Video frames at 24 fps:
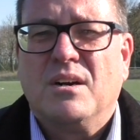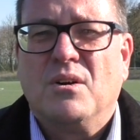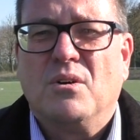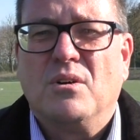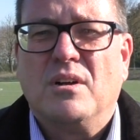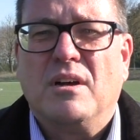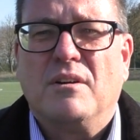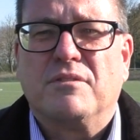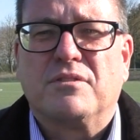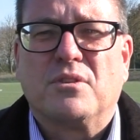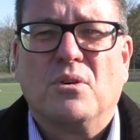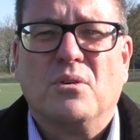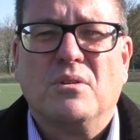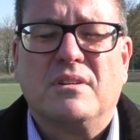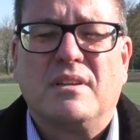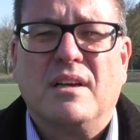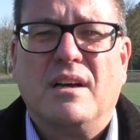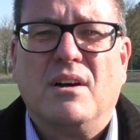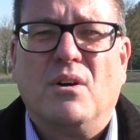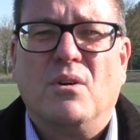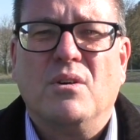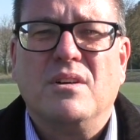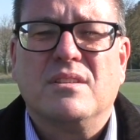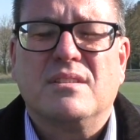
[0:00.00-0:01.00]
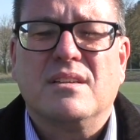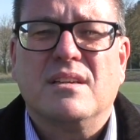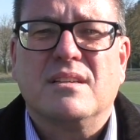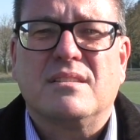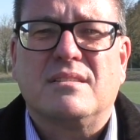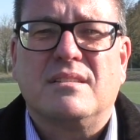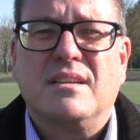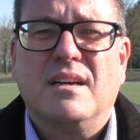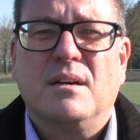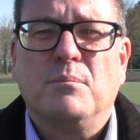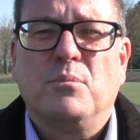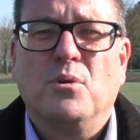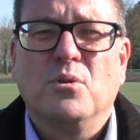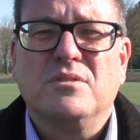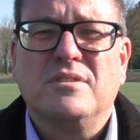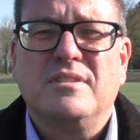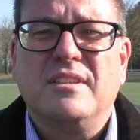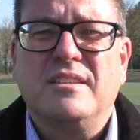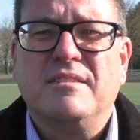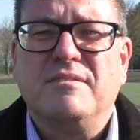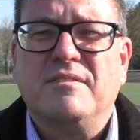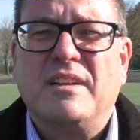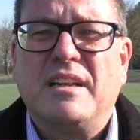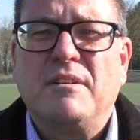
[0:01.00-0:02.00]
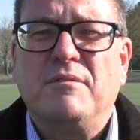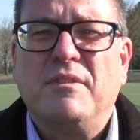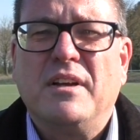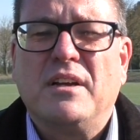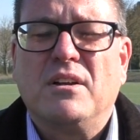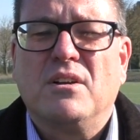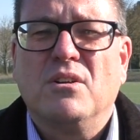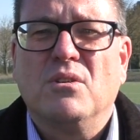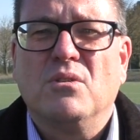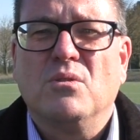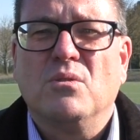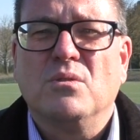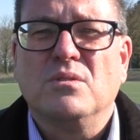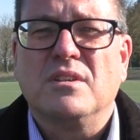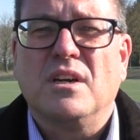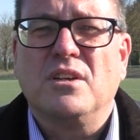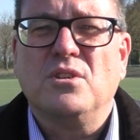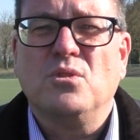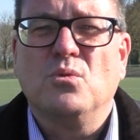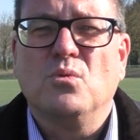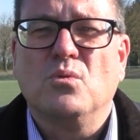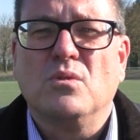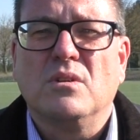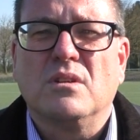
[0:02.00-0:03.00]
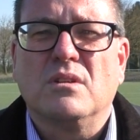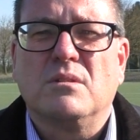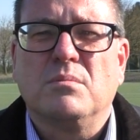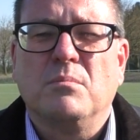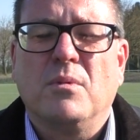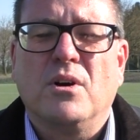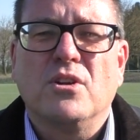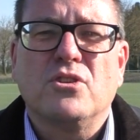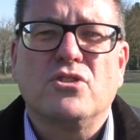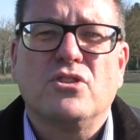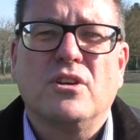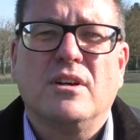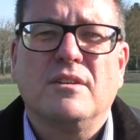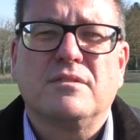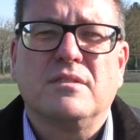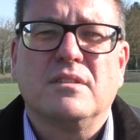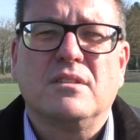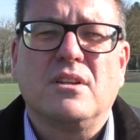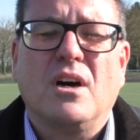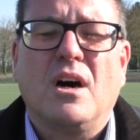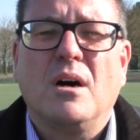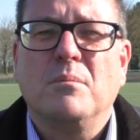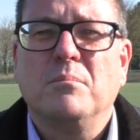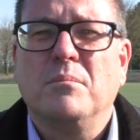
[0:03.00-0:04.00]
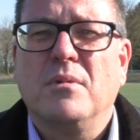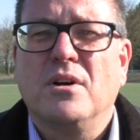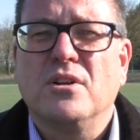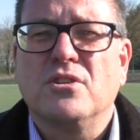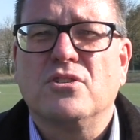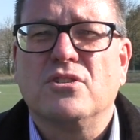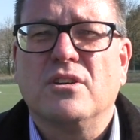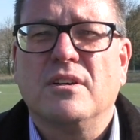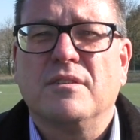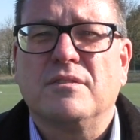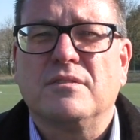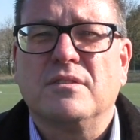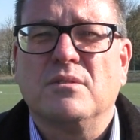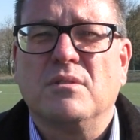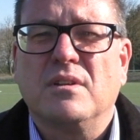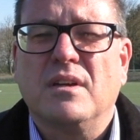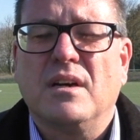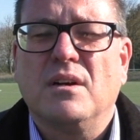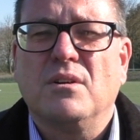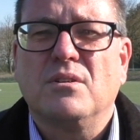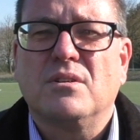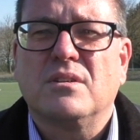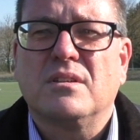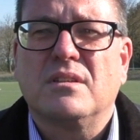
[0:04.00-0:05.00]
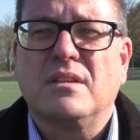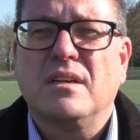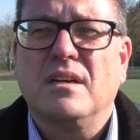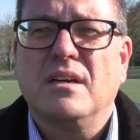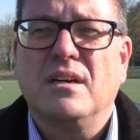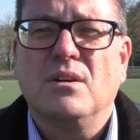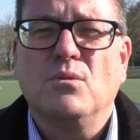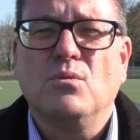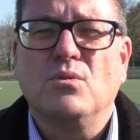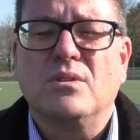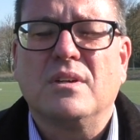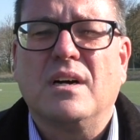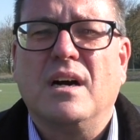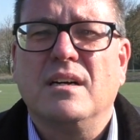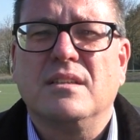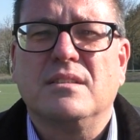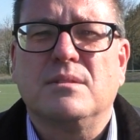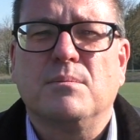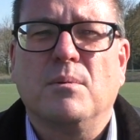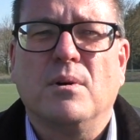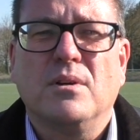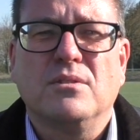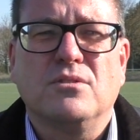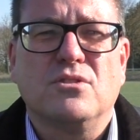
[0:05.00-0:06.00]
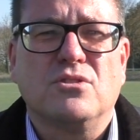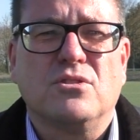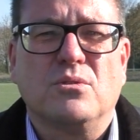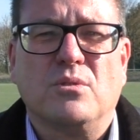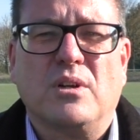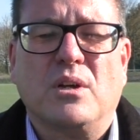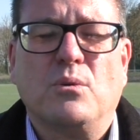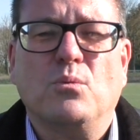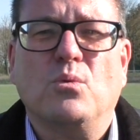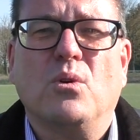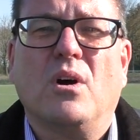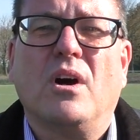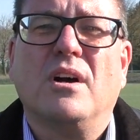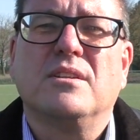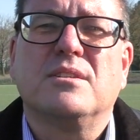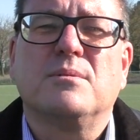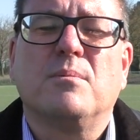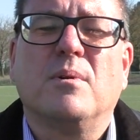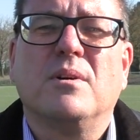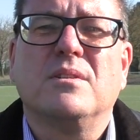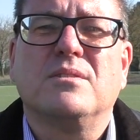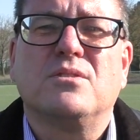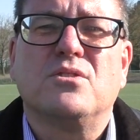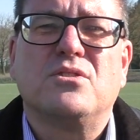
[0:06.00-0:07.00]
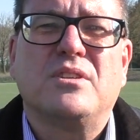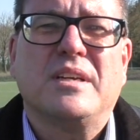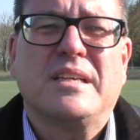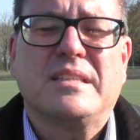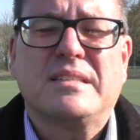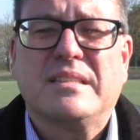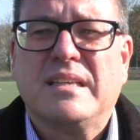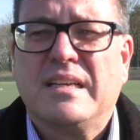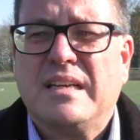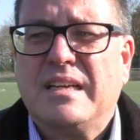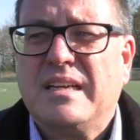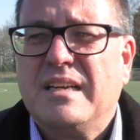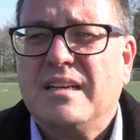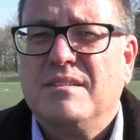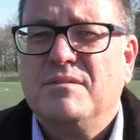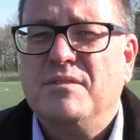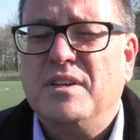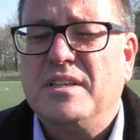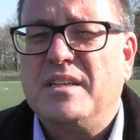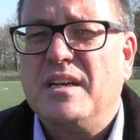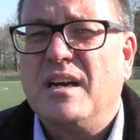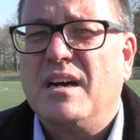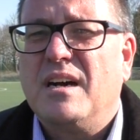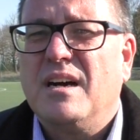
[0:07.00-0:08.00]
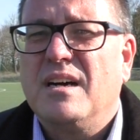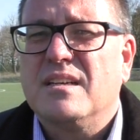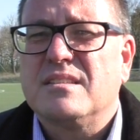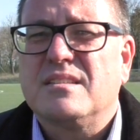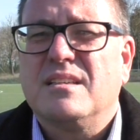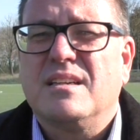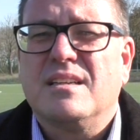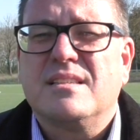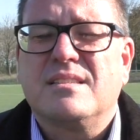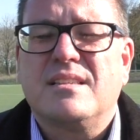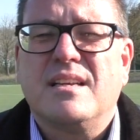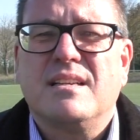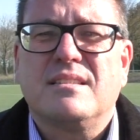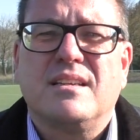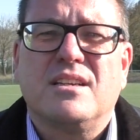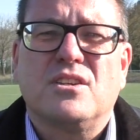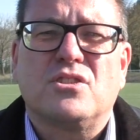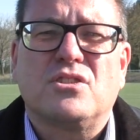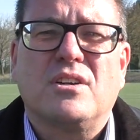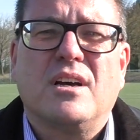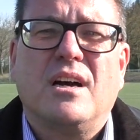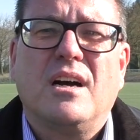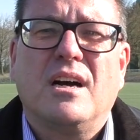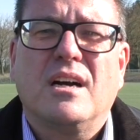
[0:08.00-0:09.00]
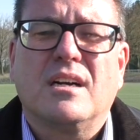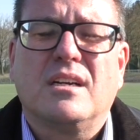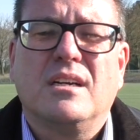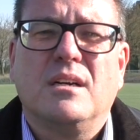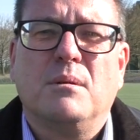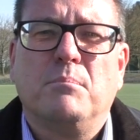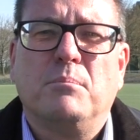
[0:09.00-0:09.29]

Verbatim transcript: Und aufgrund der äußerst ja, positiven Entwicklung unserer Jugendmannschaften, Damenmannschaften und auch der U23 oder U21 jetzt, wird der Rasen halt sehr, sehr stark